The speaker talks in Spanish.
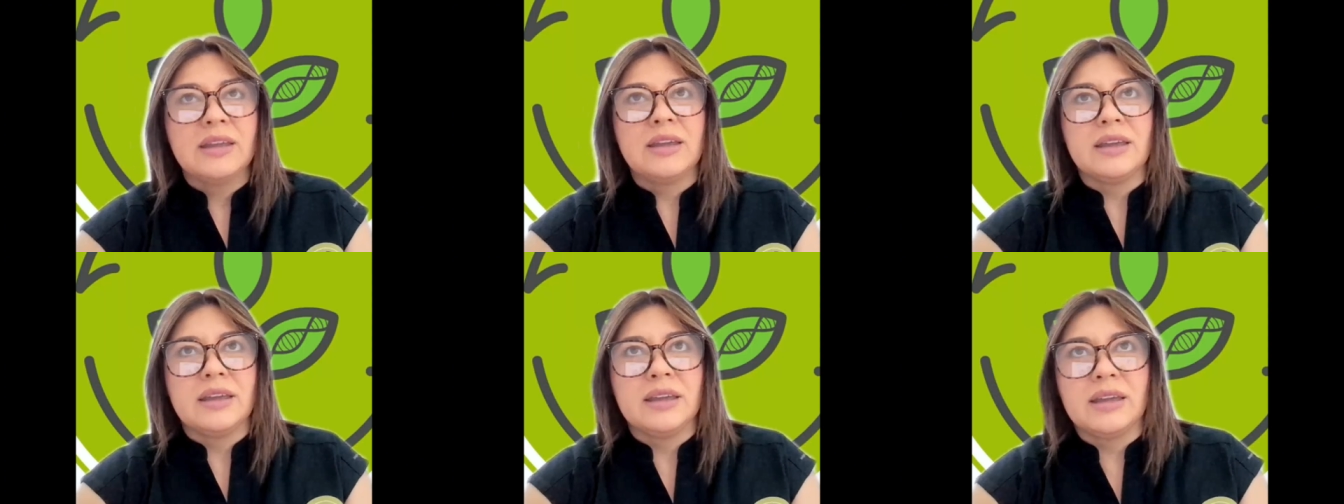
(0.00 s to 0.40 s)

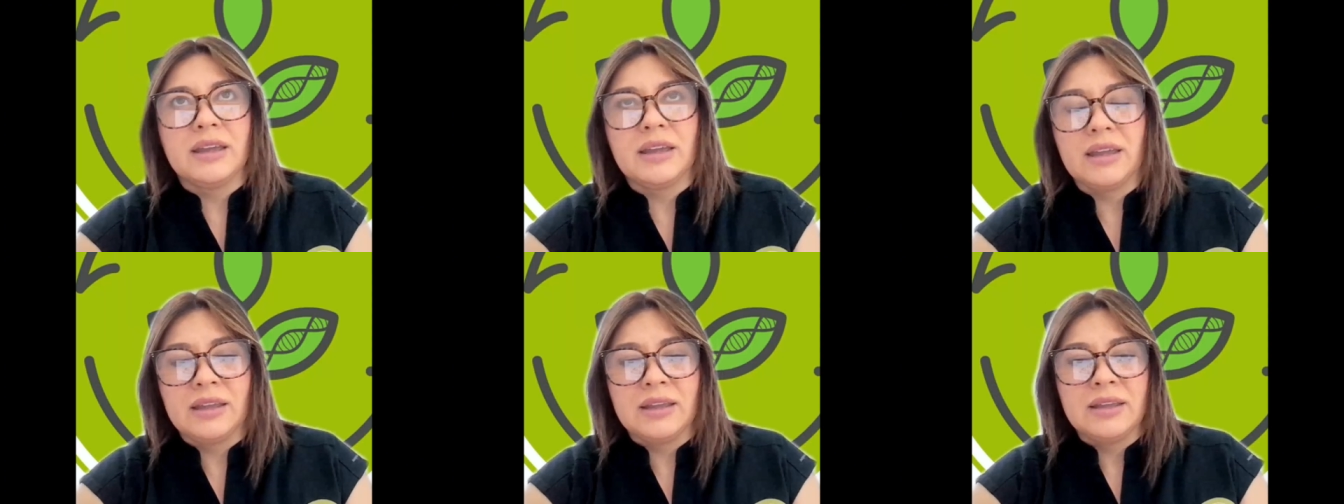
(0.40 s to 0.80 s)

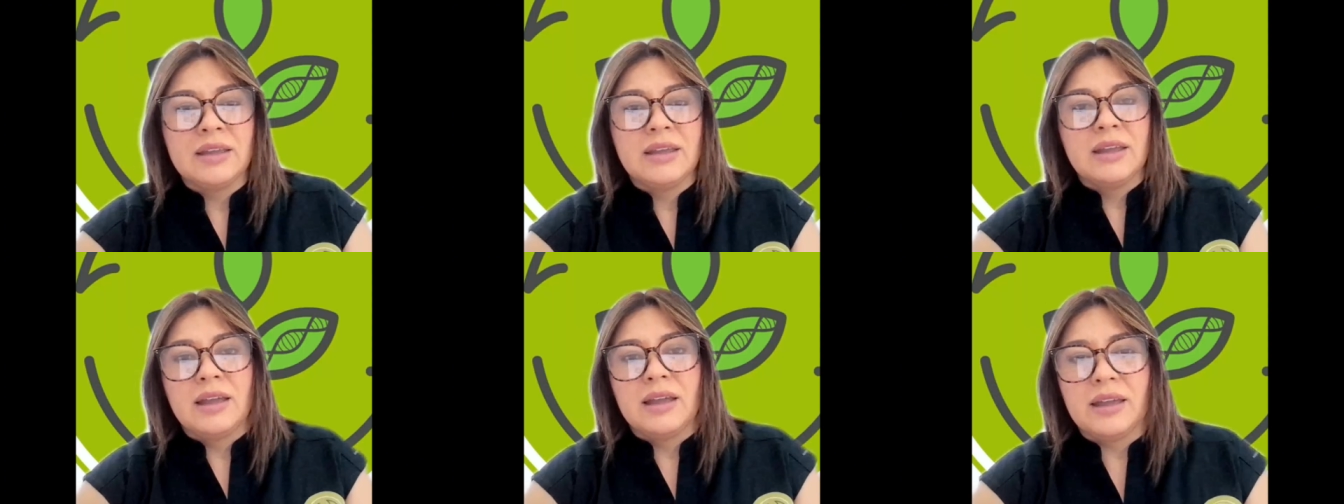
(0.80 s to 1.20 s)
eh,
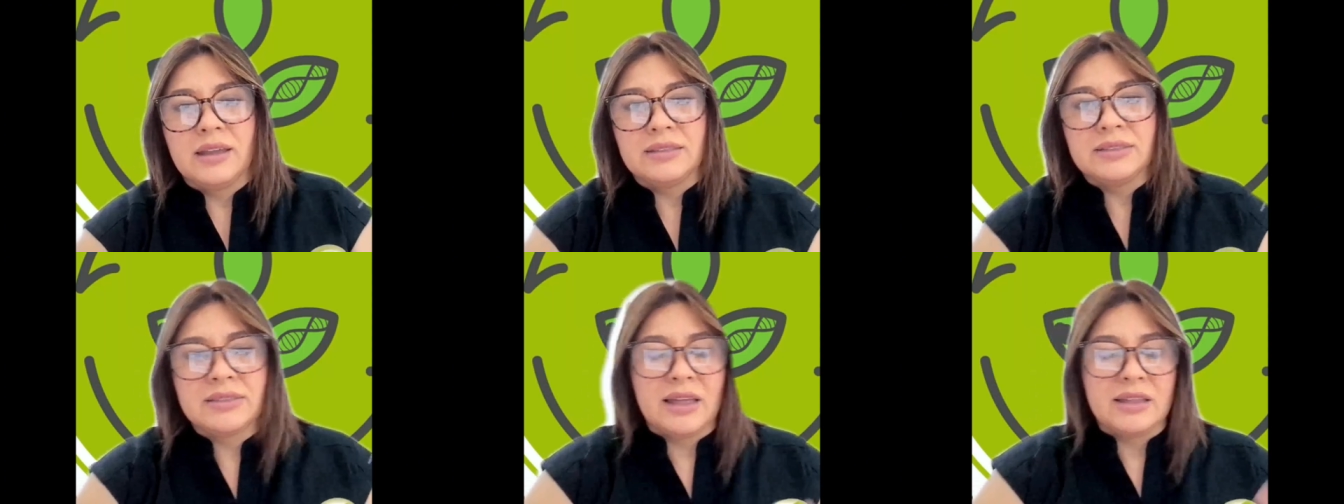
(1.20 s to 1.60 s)

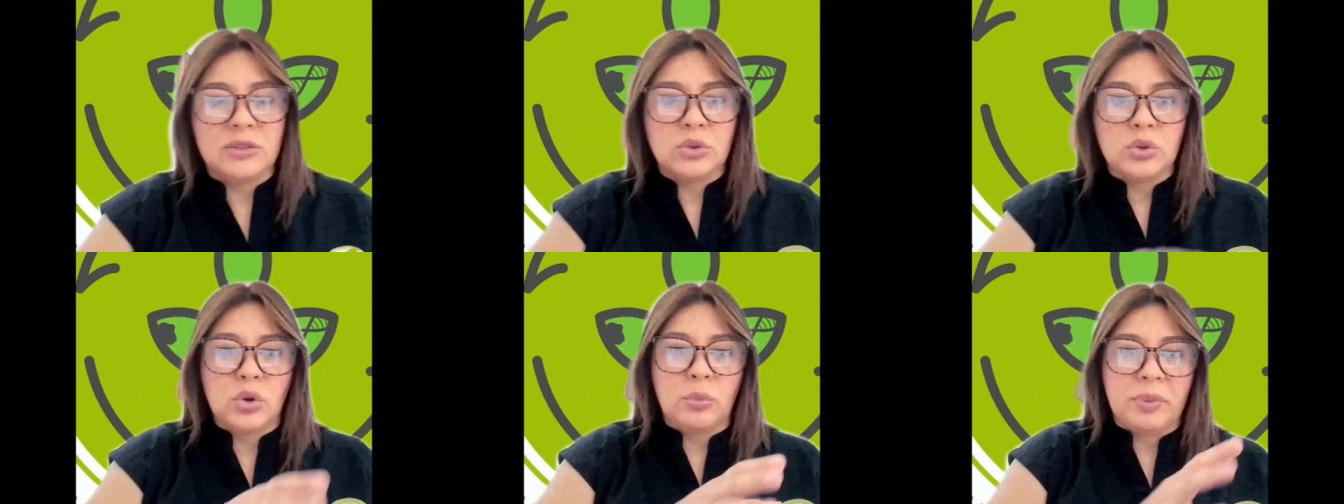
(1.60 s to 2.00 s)
eh,
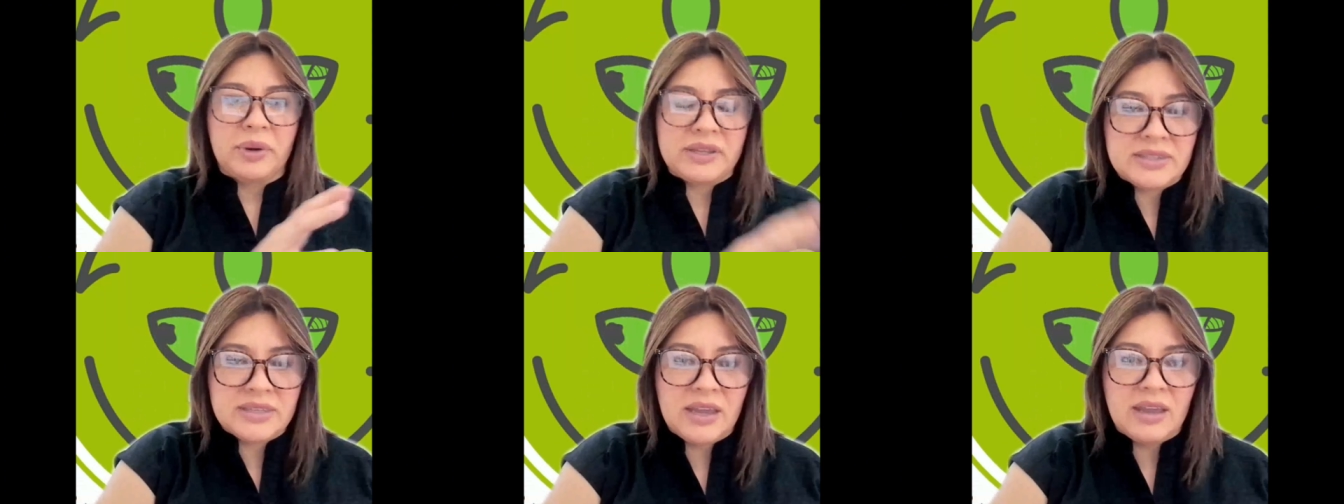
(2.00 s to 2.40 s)
tanto
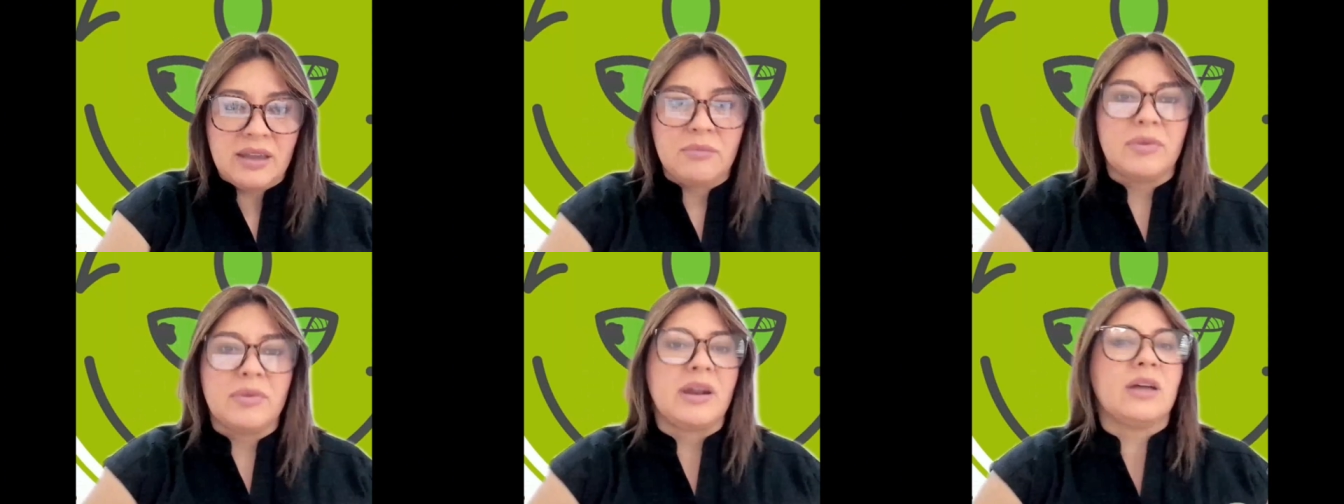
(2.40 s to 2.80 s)

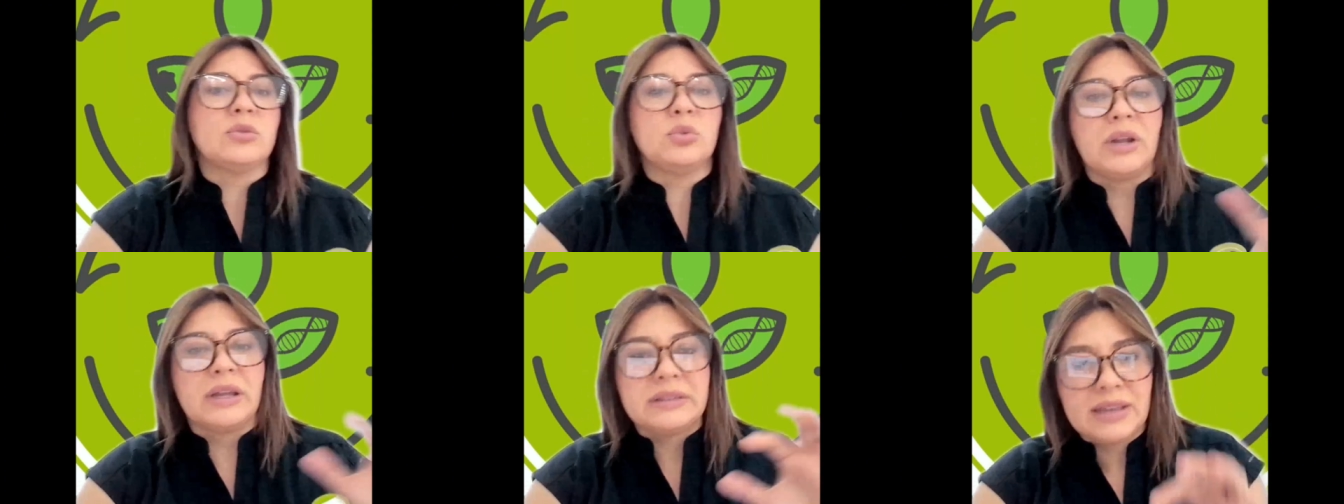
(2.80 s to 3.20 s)
presiembra,
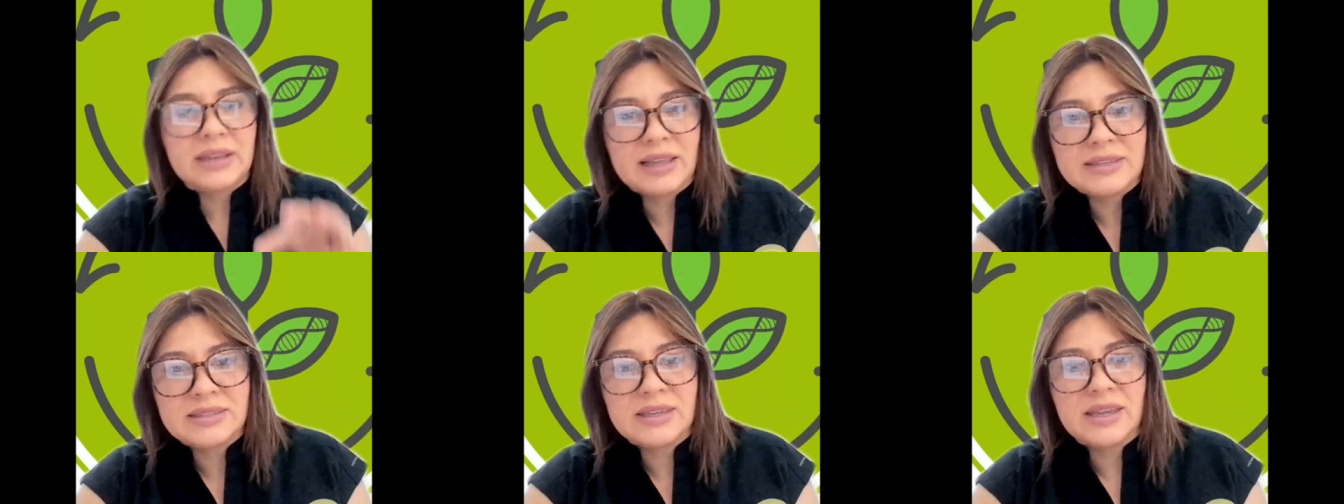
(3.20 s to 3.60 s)
durante
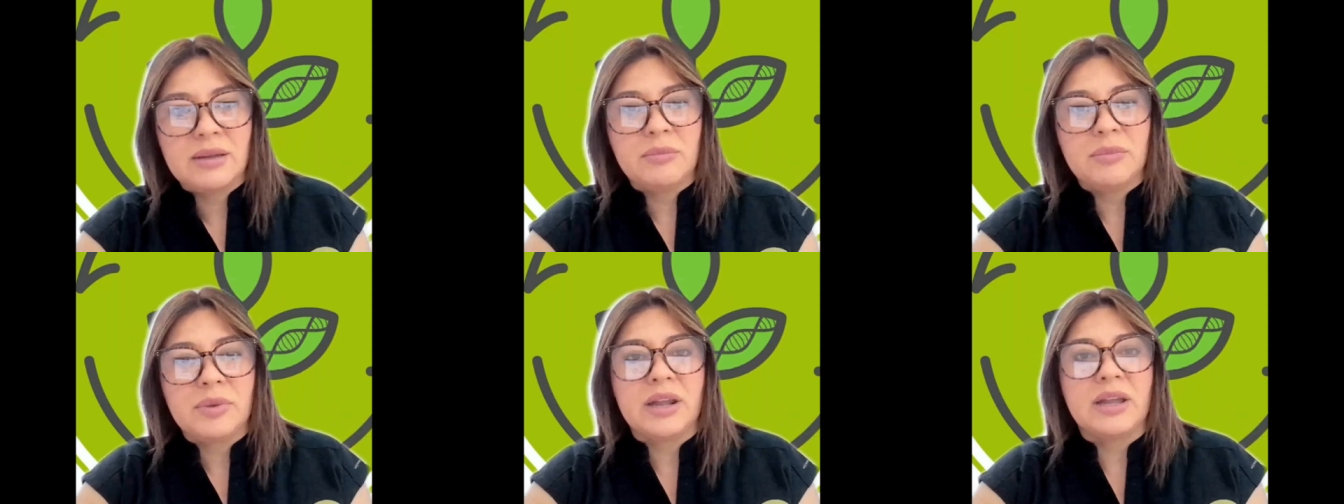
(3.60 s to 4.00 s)
la
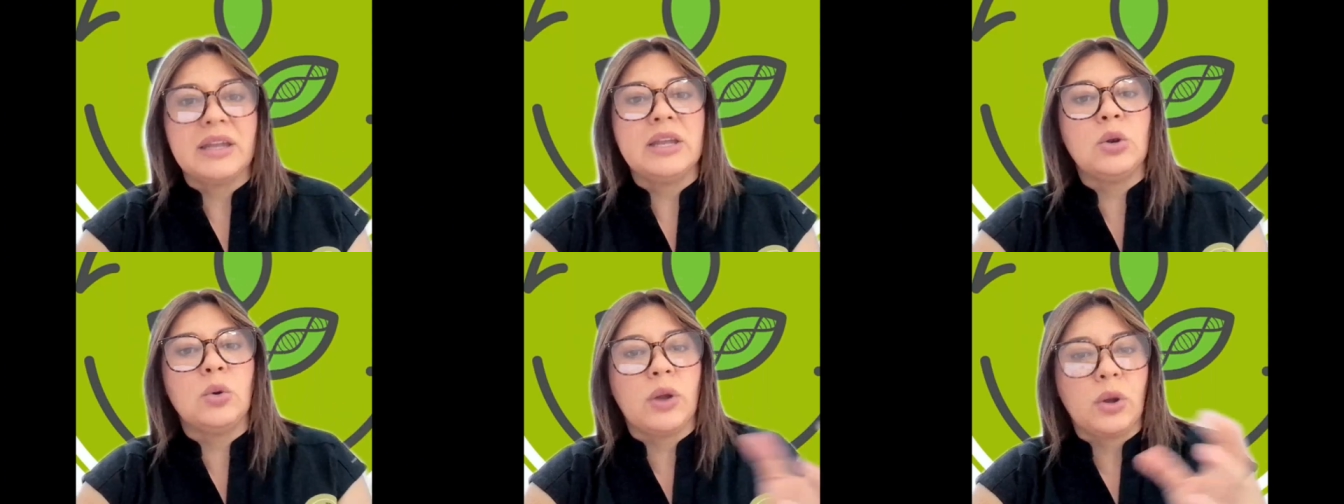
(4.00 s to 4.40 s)
siembra
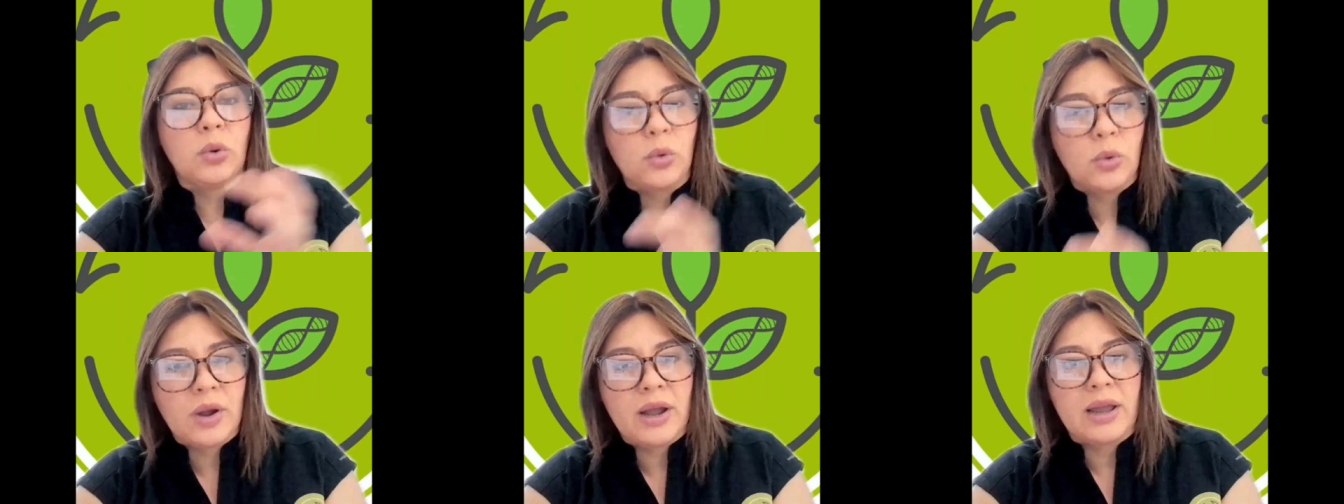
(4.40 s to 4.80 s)
y
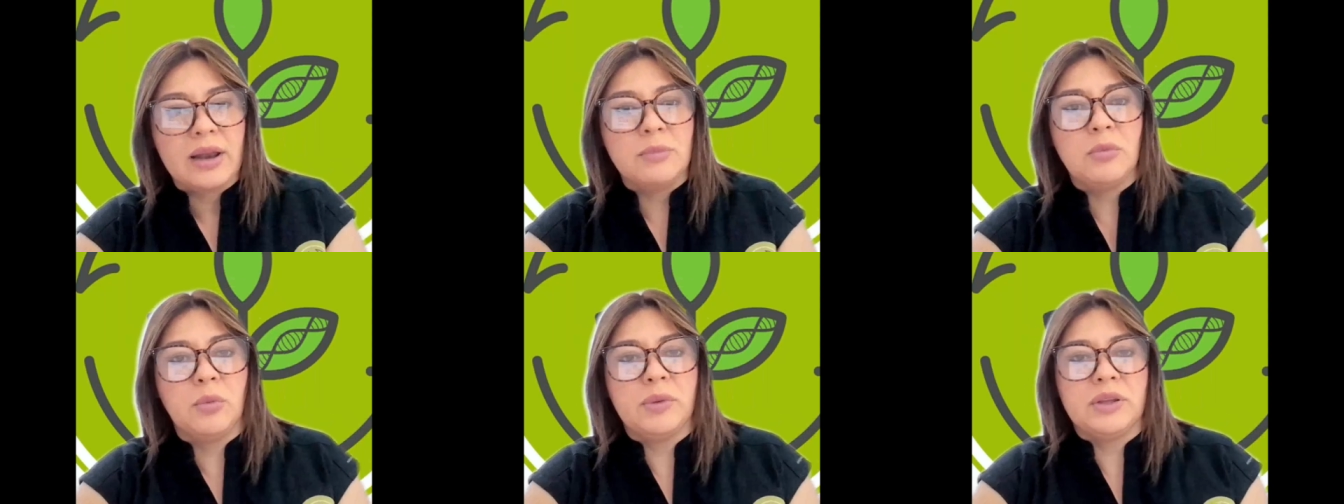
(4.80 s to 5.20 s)
luego
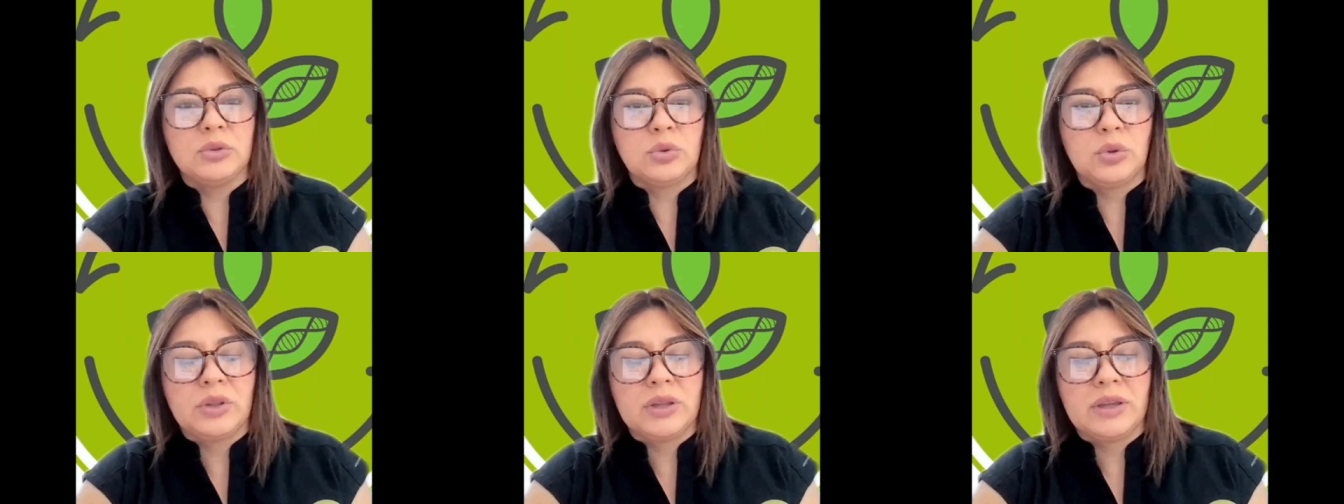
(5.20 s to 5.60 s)
al
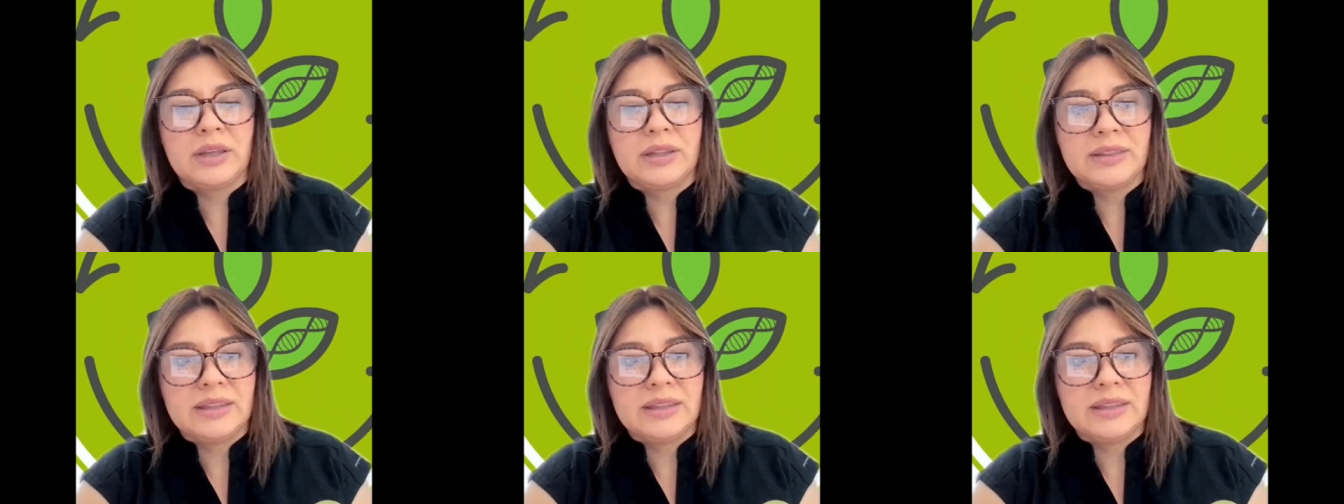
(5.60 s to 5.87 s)
momento de,